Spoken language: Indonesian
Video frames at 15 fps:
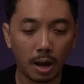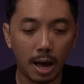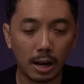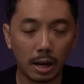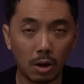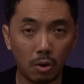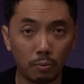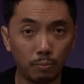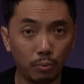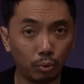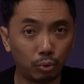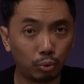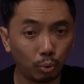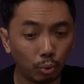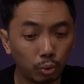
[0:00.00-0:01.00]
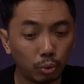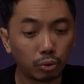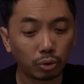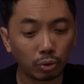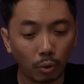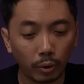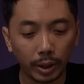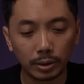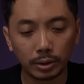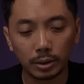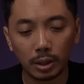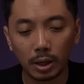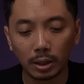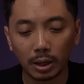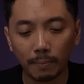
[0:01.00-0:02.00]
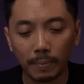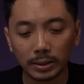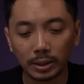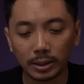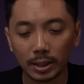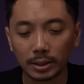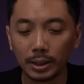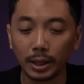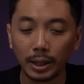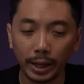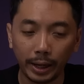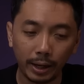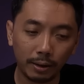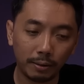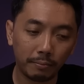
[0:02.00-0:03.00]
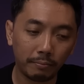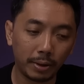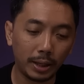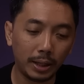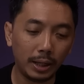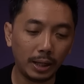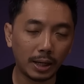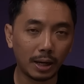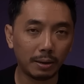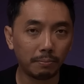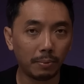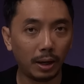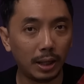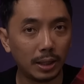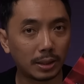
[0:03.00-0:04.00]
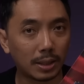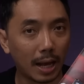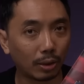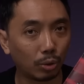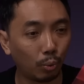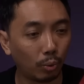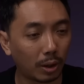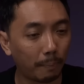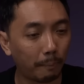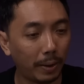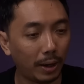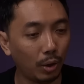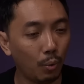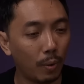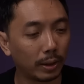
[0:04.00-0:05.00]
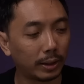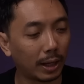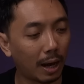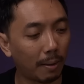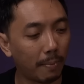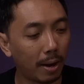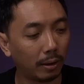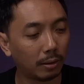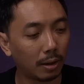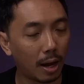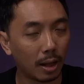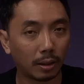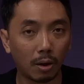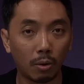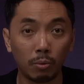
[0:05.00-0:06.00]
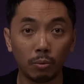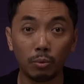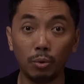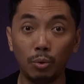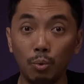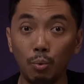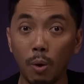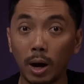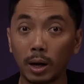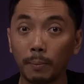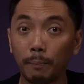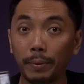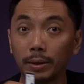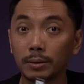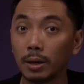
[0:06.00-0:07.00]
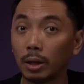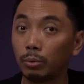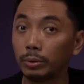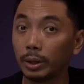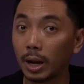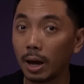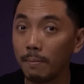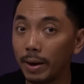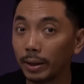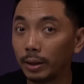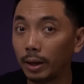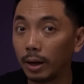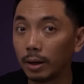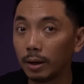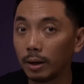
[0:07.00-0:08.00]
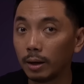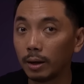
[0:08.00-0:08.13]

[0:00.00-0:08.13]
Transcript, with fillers: Kalau butuh storage dengan kapasitas gede, mendingan beli satu keping 2 terabyte atau dua keping 1 terabyte ya.